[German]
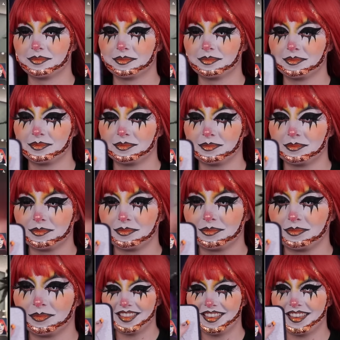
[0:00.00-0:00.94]

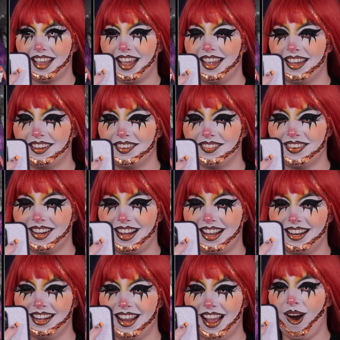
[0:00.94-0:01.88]
Hallo? Zeig
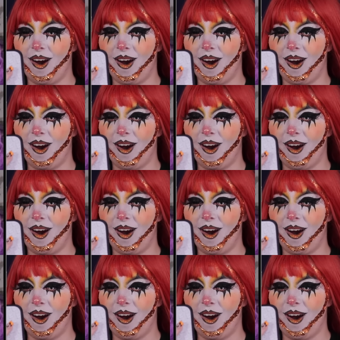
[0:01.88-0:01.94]
mal.